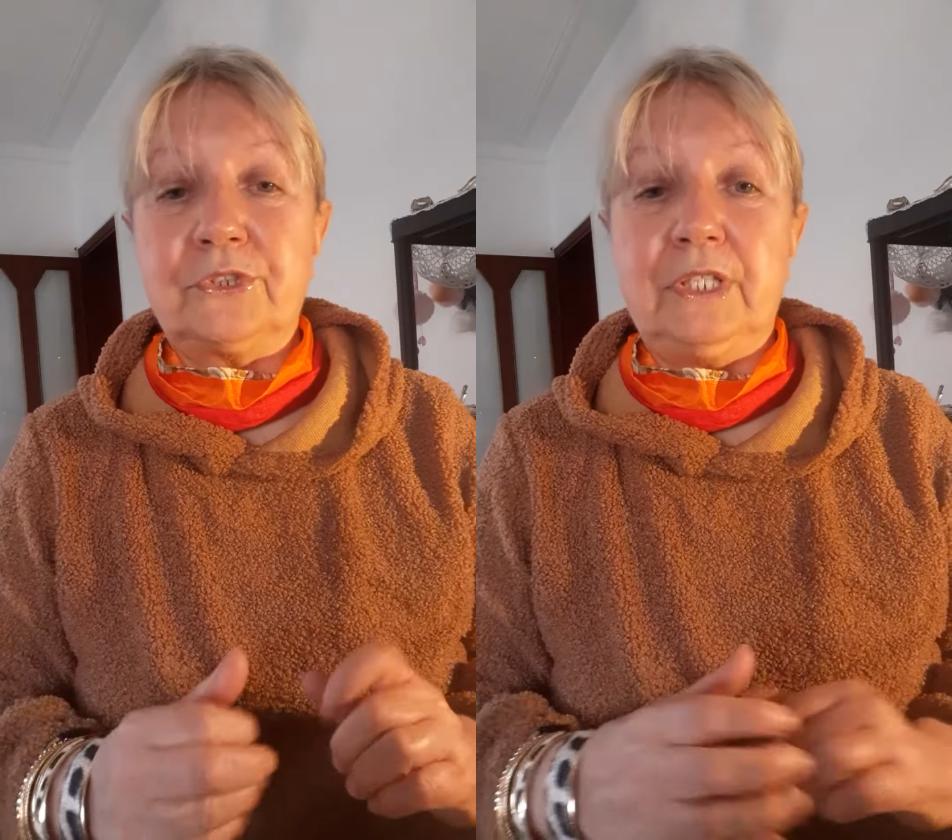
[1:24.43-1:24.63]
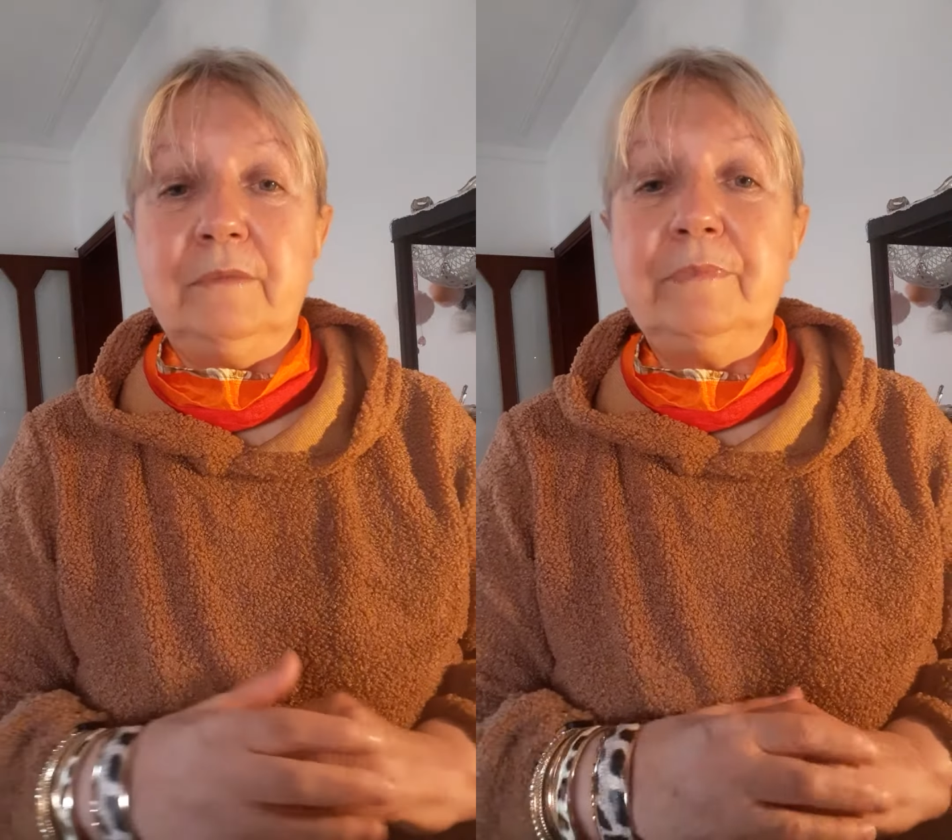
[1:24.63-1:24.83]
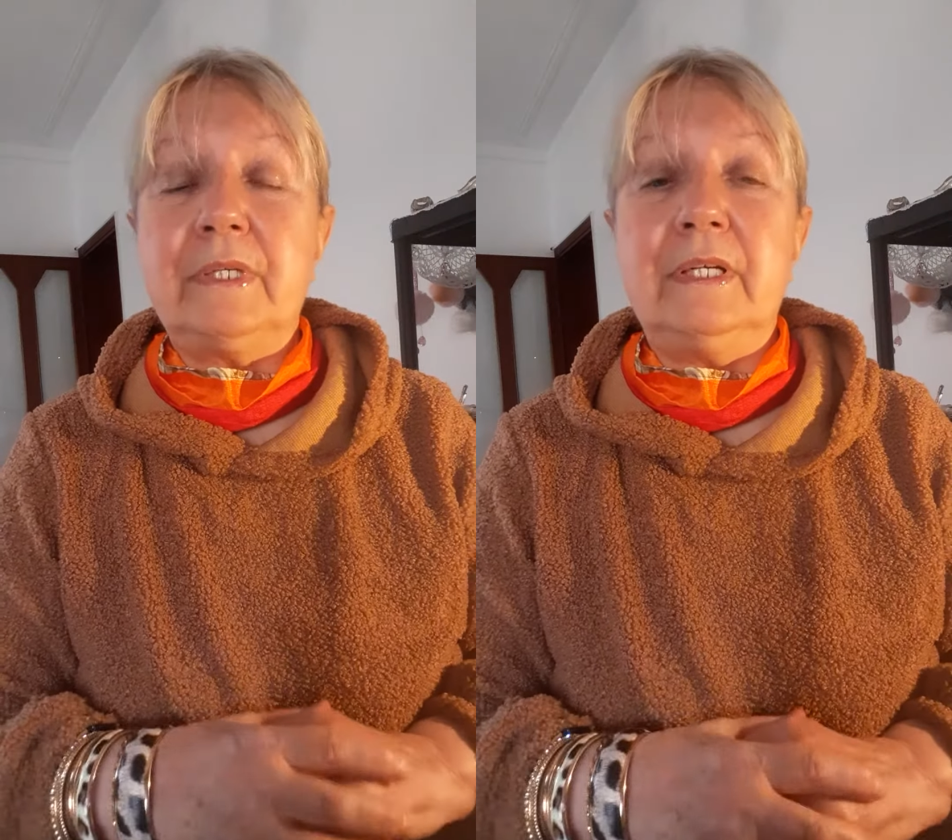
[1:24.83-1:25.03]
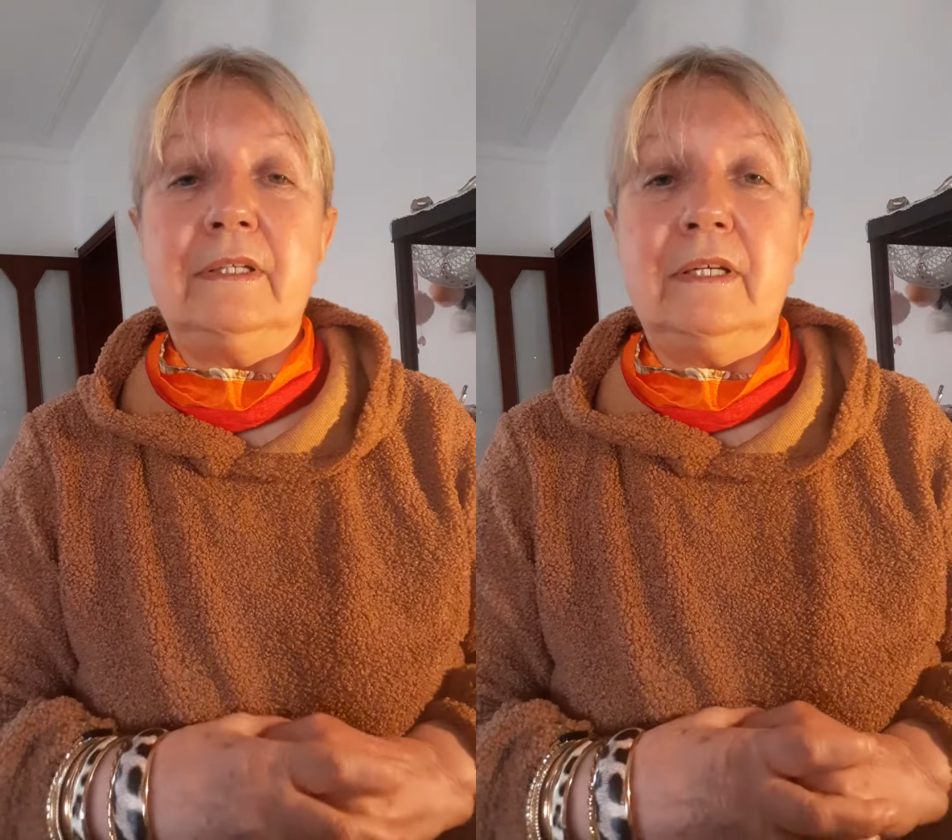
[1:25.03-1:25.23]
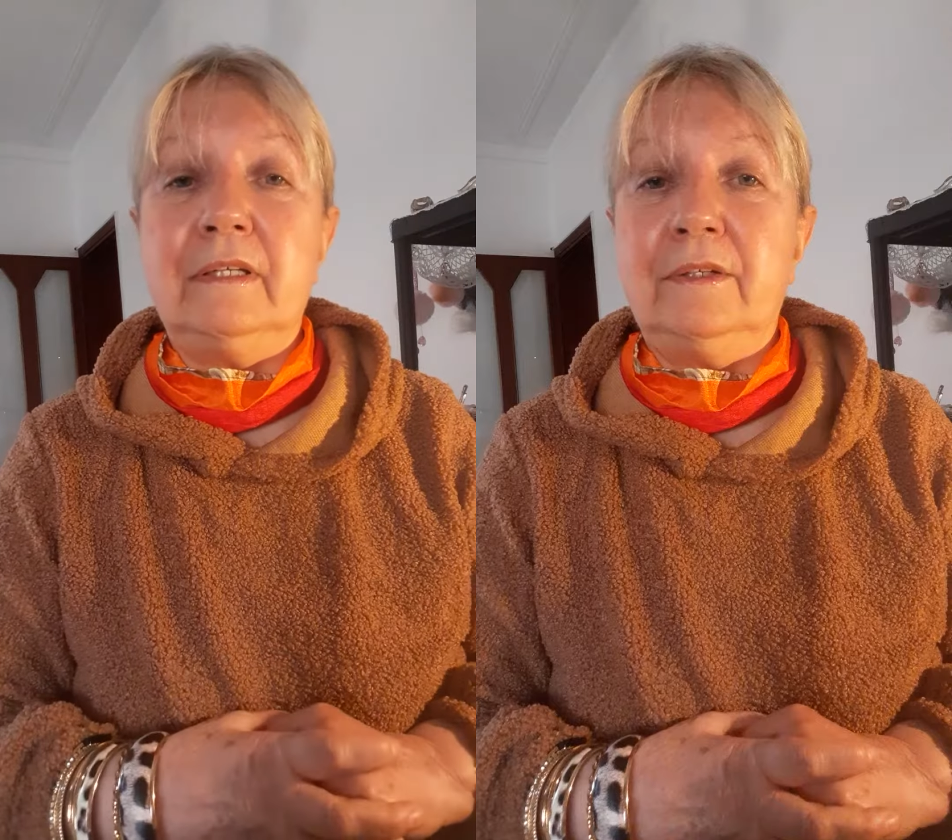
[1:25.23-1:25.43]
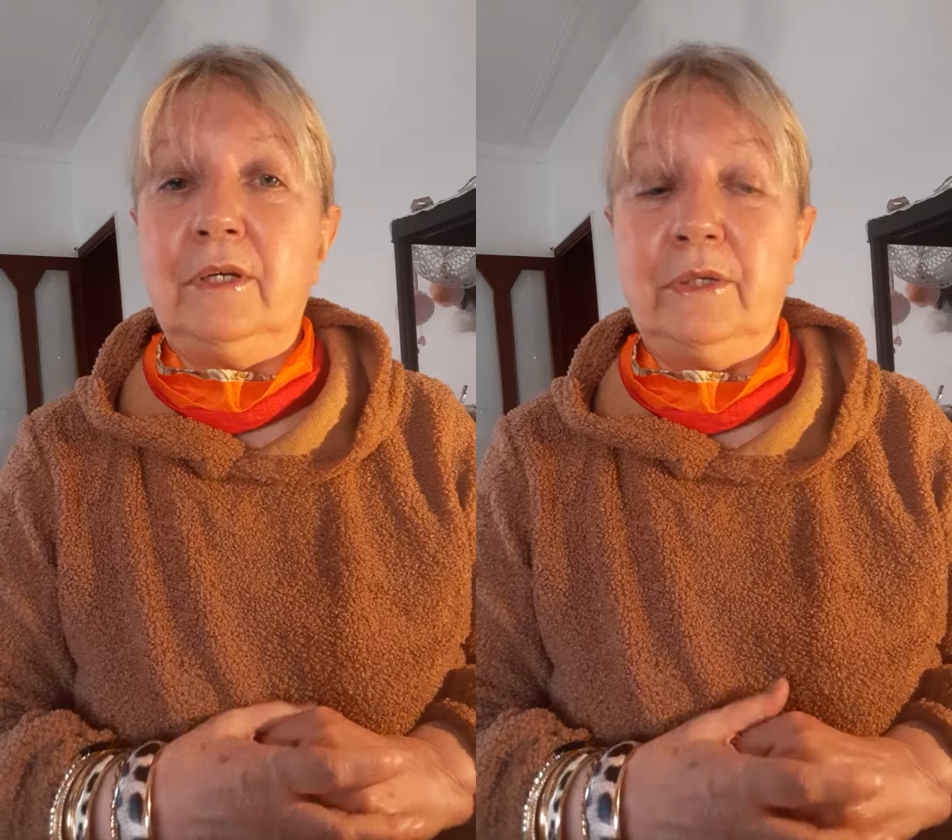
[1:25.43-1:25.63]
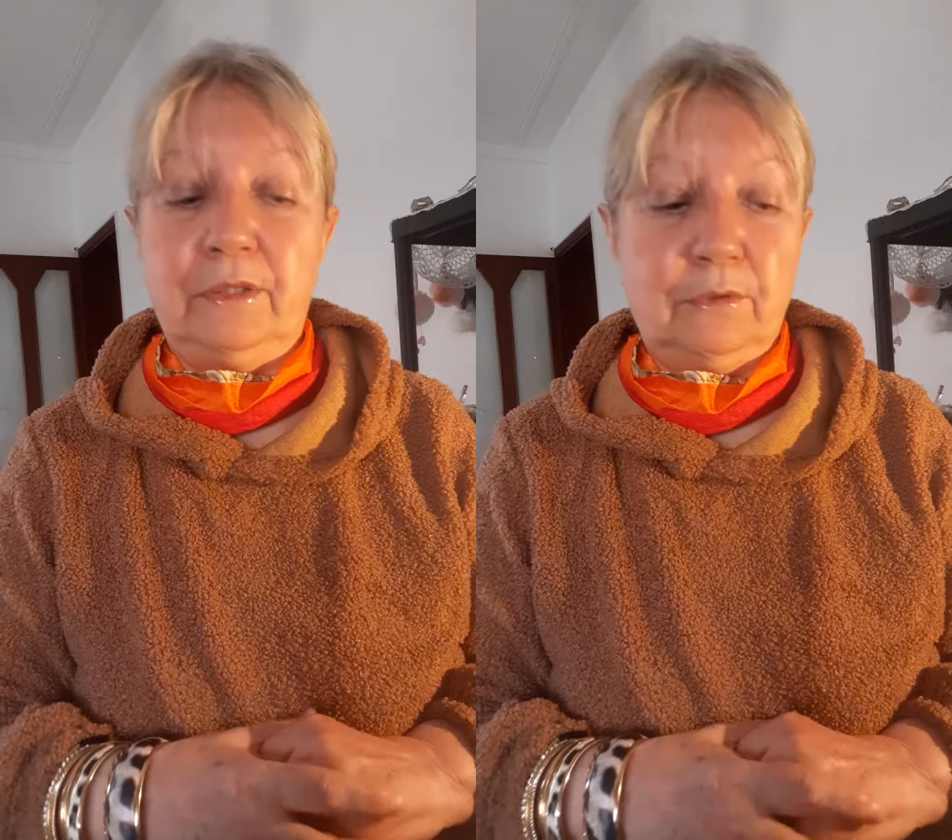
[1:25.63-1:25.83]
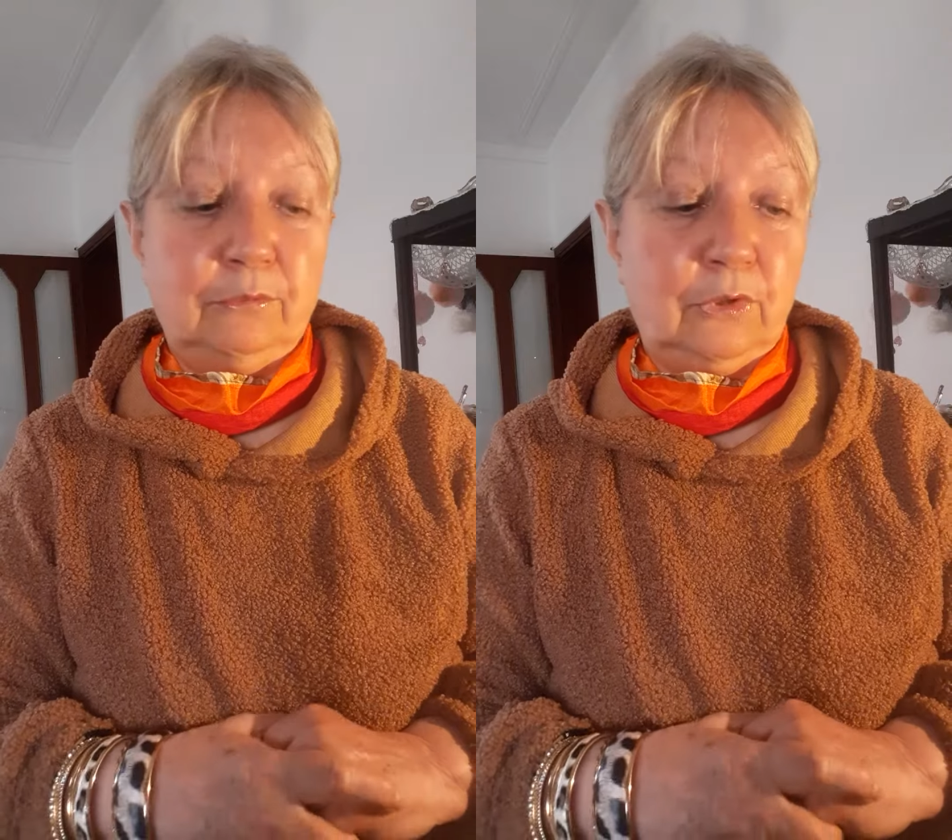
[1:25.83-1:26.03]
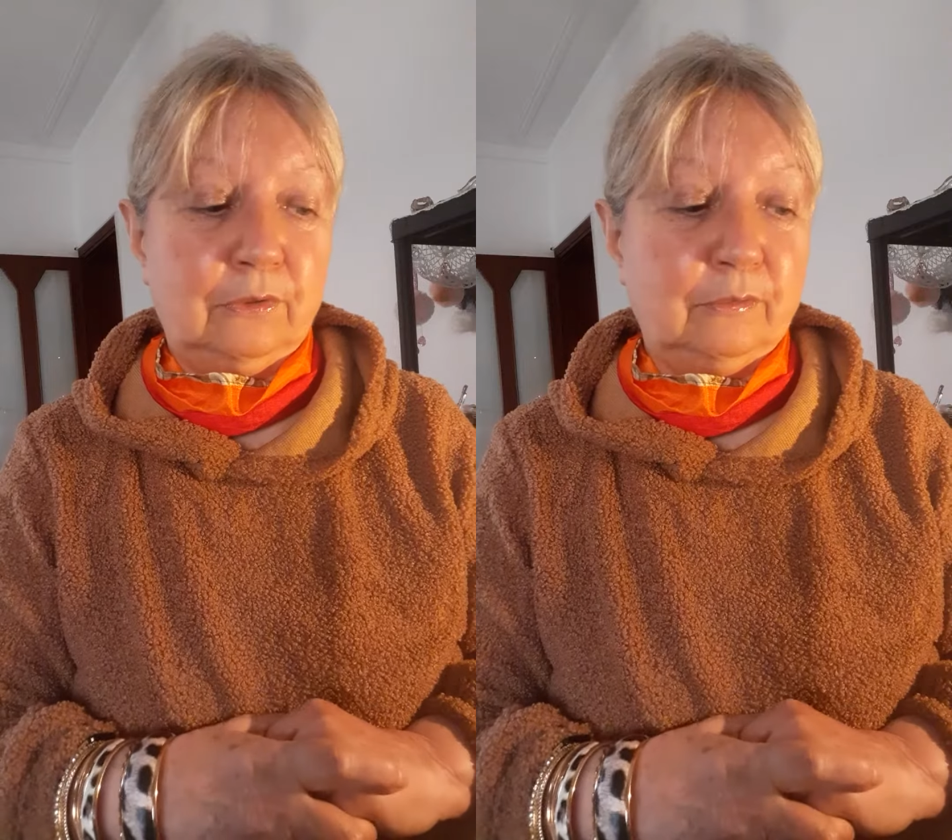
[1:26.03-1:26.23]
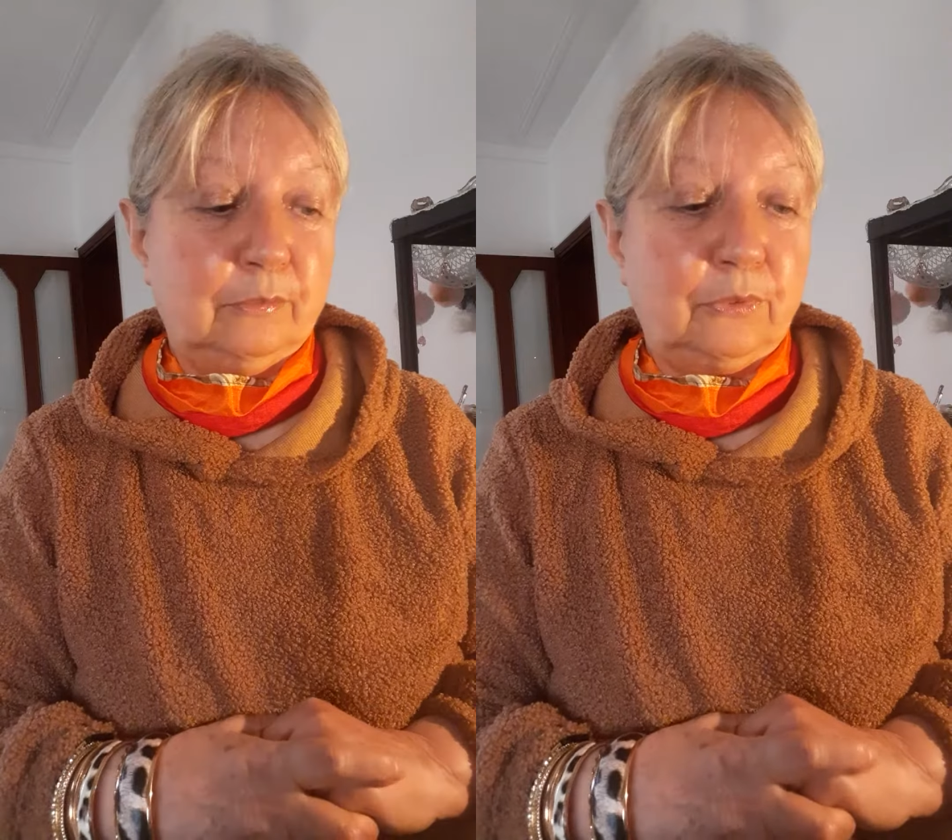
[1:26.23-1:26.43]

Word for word: sempre è un,